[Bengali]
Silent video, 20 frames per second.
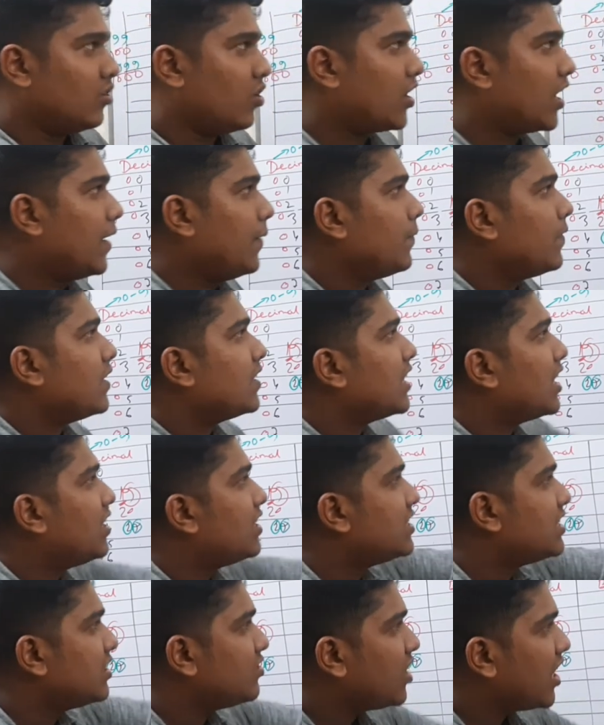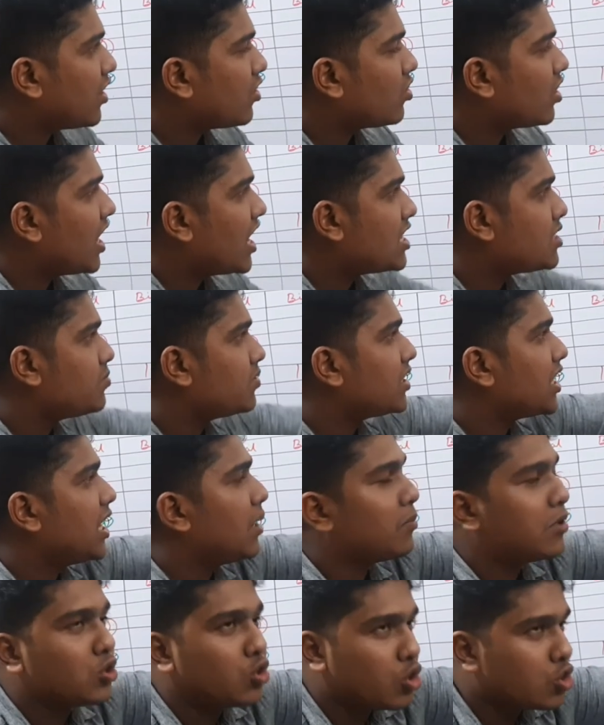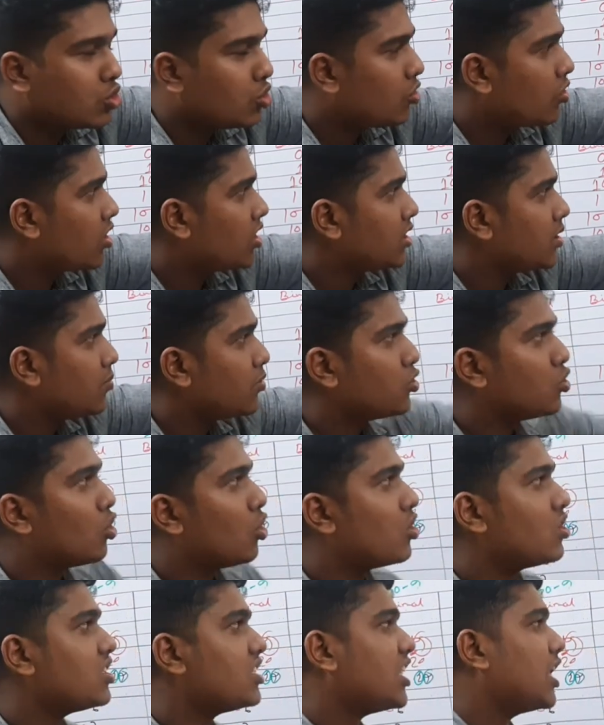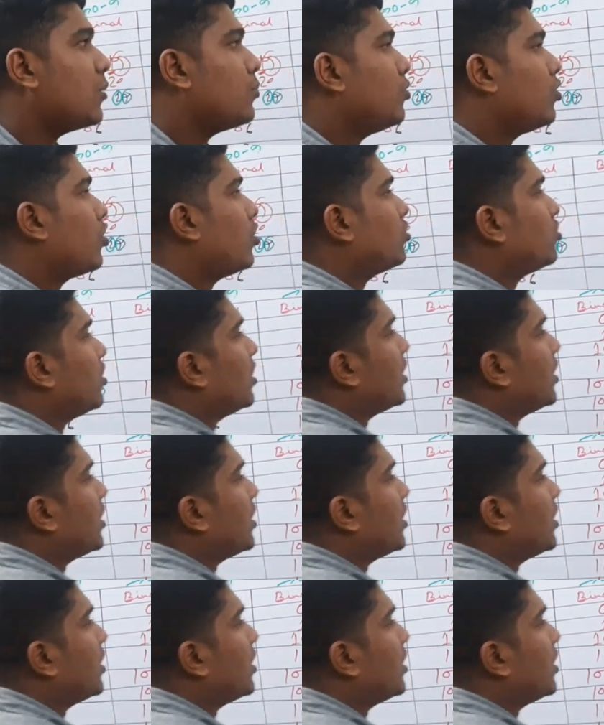ওকে তাহলে যেহেতু এক ওভারের হাইস্ট তাহলে আমরা দশ ওই করে যাবো দশ তারপরে কত